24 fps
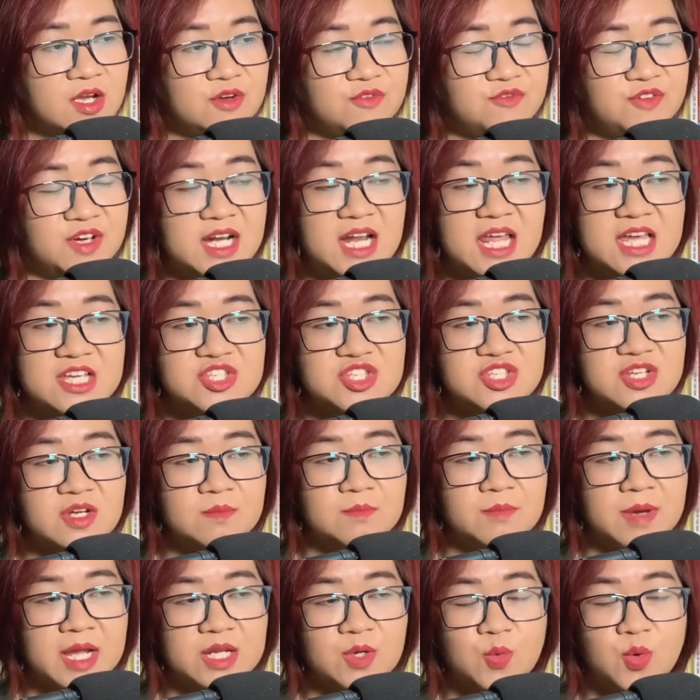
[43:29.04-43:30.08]
Vẫn là sức
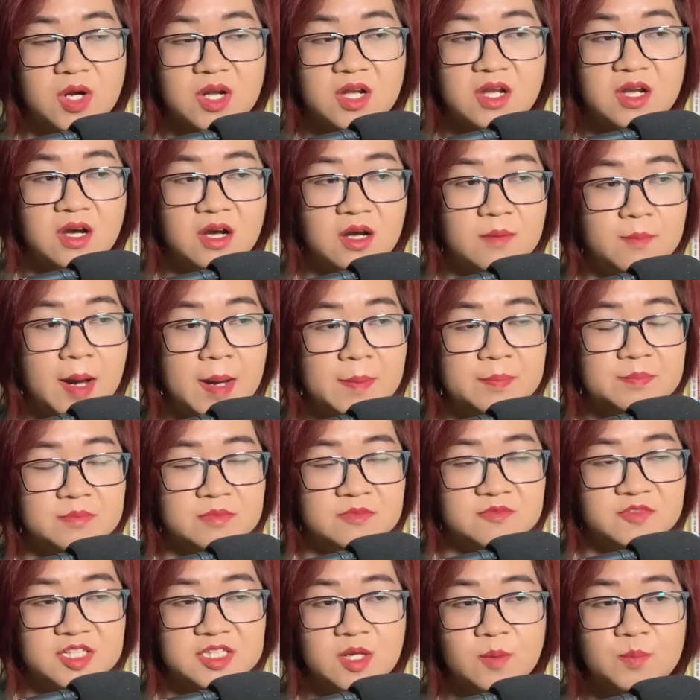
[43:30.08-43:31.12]
mạnh của cơ bắp
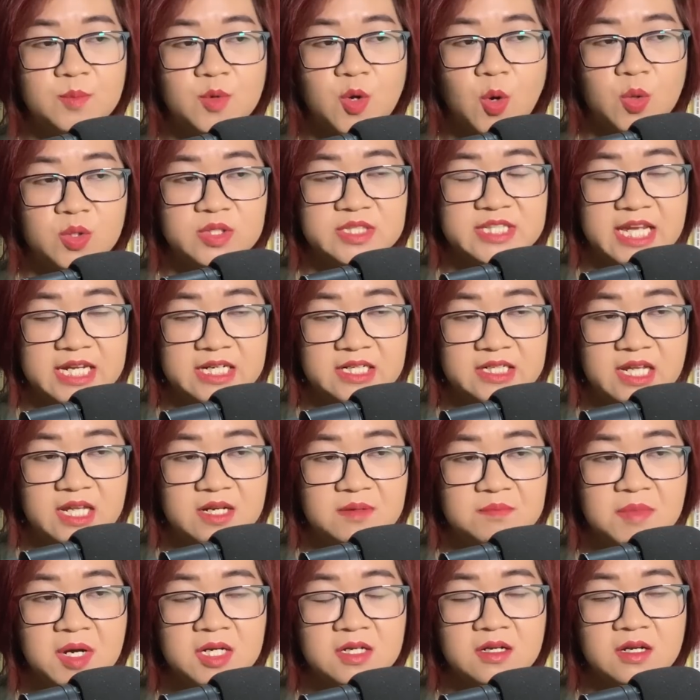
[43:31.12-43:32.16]
với tốc độ nhanh
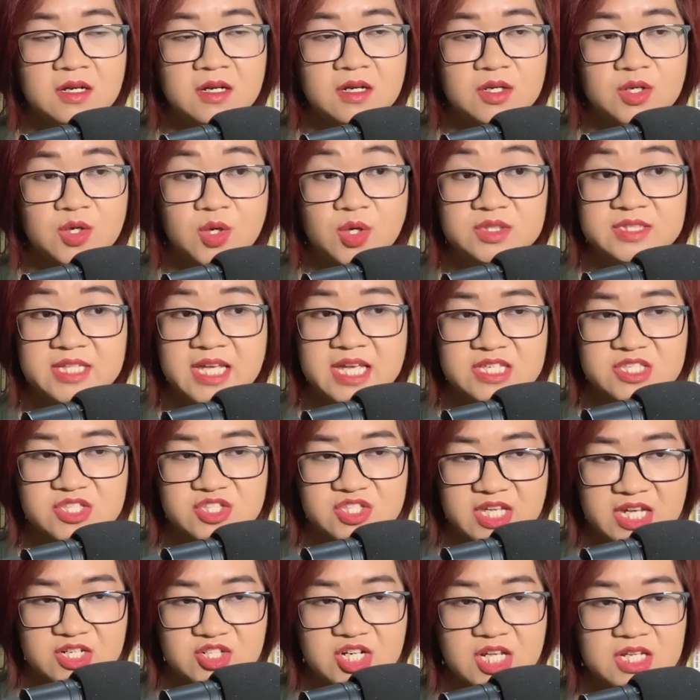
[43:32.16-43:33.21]
đến mức có thể
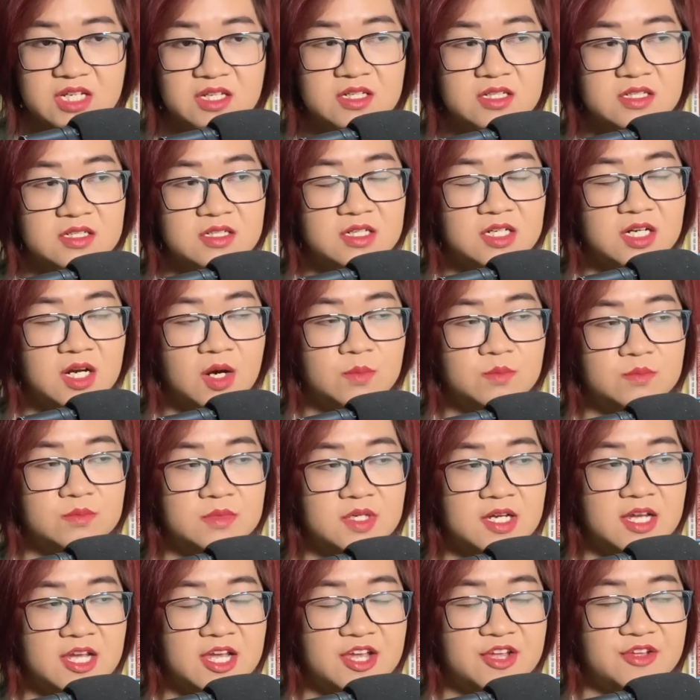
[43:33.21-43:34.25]
xé rách hư không
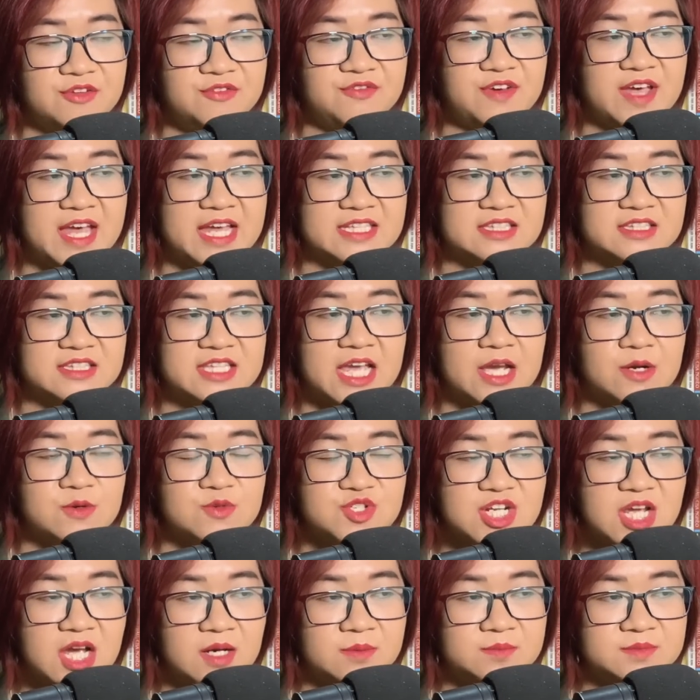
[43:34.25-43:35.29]
và tạo
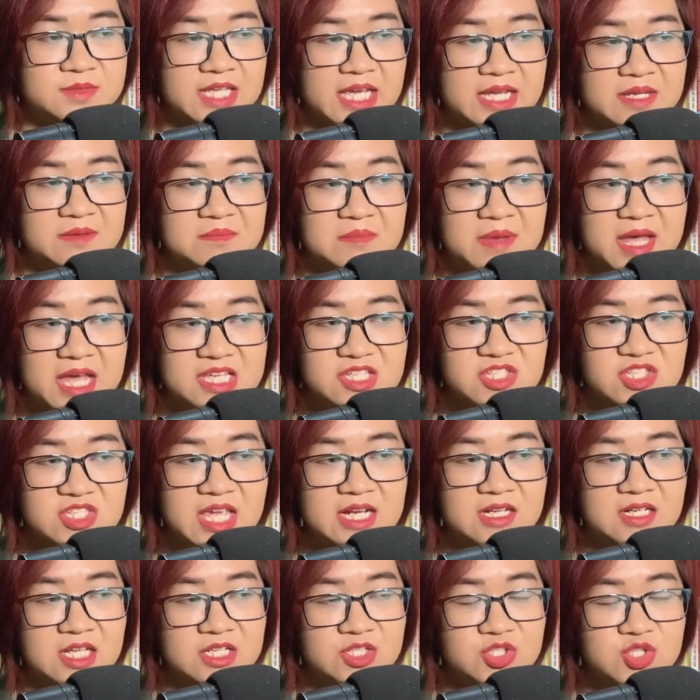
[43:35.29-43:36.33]
ra âm thanh ma
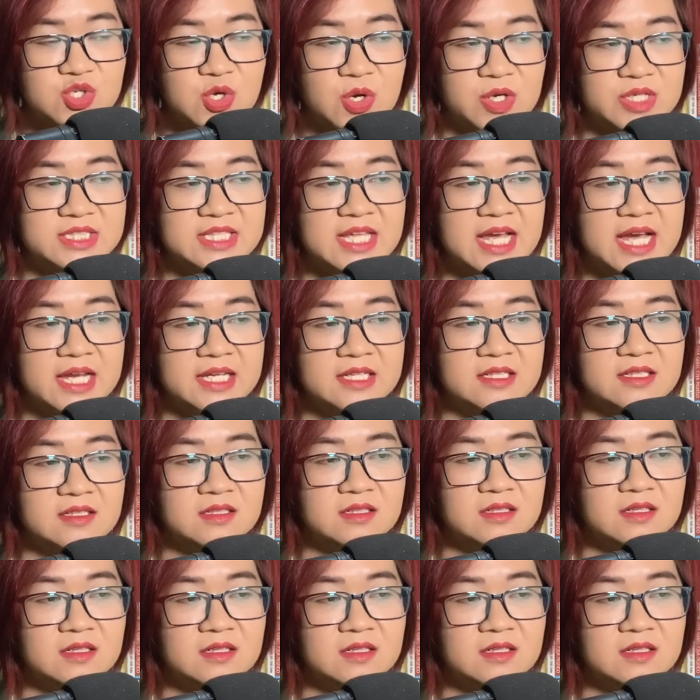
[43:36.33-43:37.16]
sát đến chói tai.